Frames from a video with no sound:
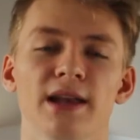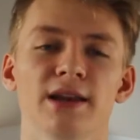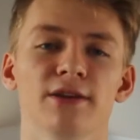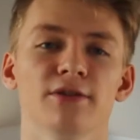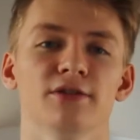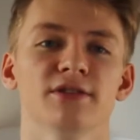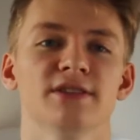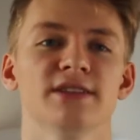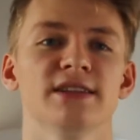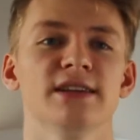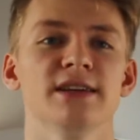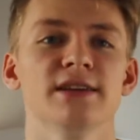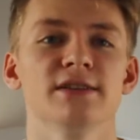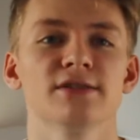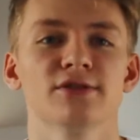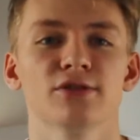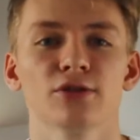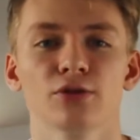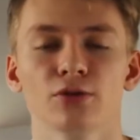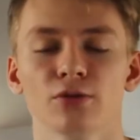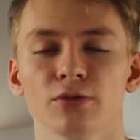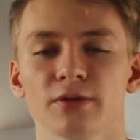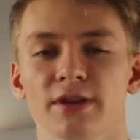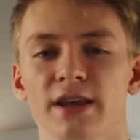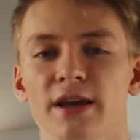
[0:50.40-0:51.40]
il est aussi
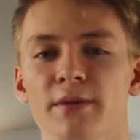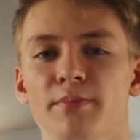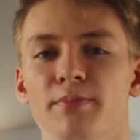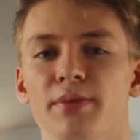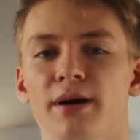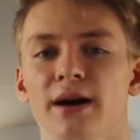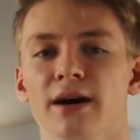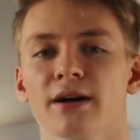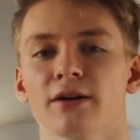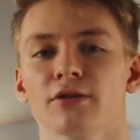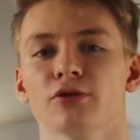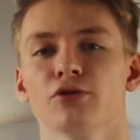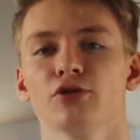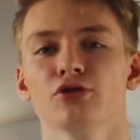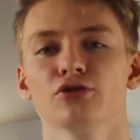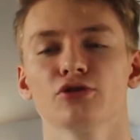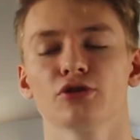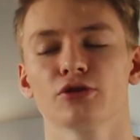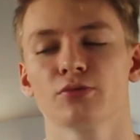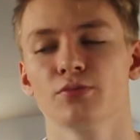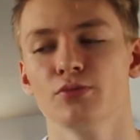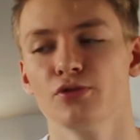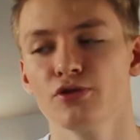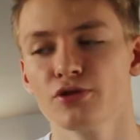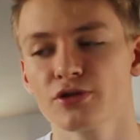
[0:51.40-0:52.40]
secondé par deux
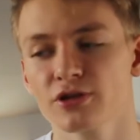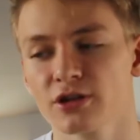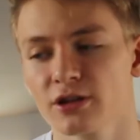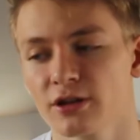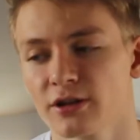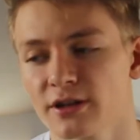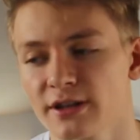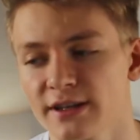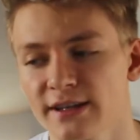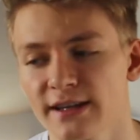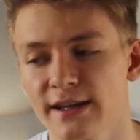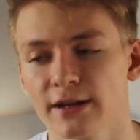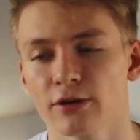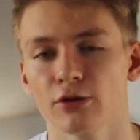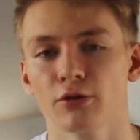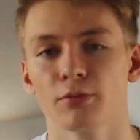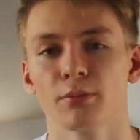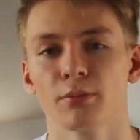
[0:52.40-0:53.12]
autres muscles qui est le